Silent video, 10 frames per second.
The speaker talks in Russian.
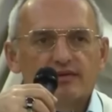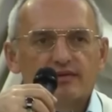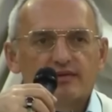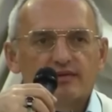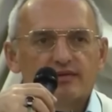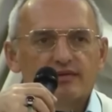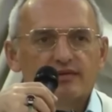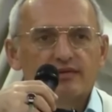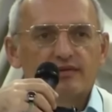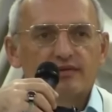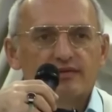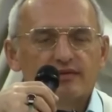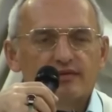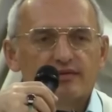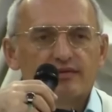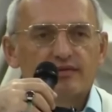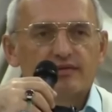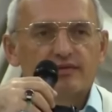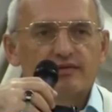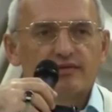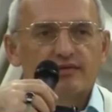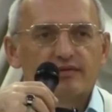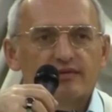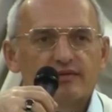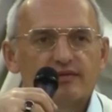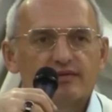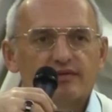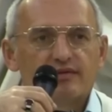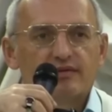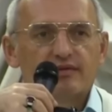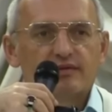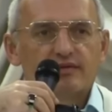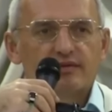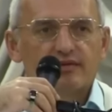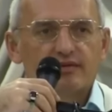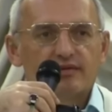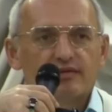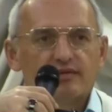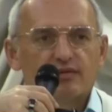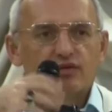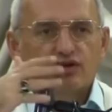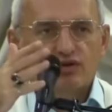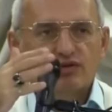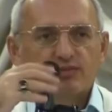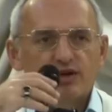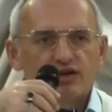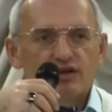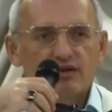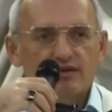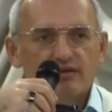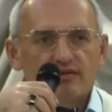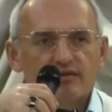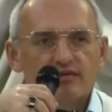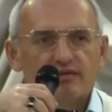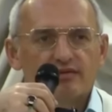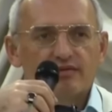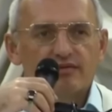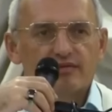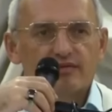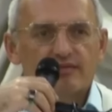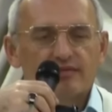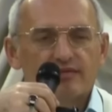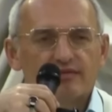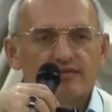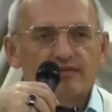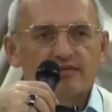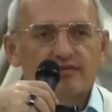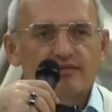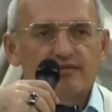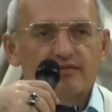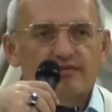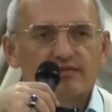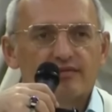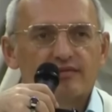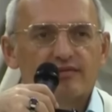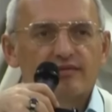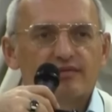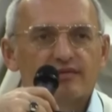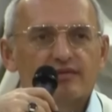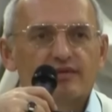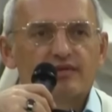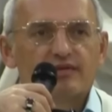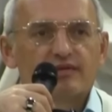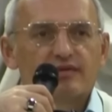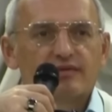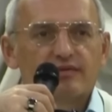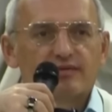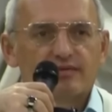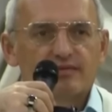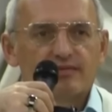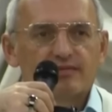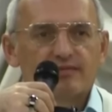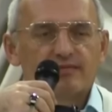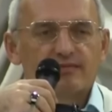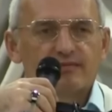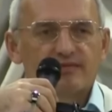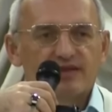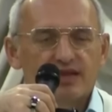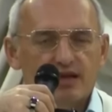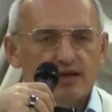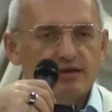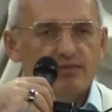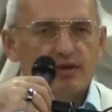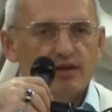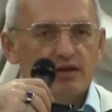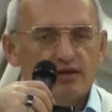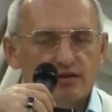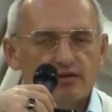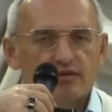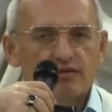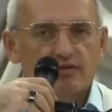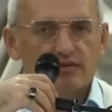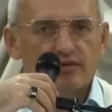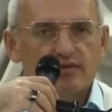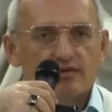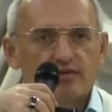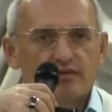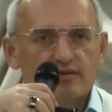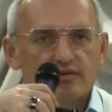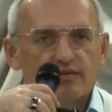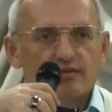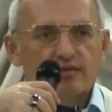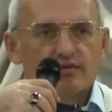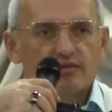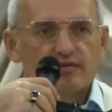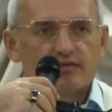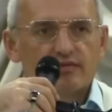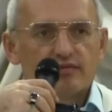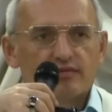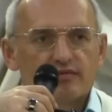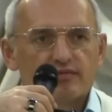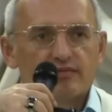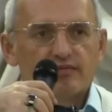Я уже давно борюсь за сохранение своей семьи. Очень успешно. Да, и вот особенно вот последний год я вообще конкретно как бы взялась. Взялась, молодец. И за себя, вот, то есть со, со всех сторон.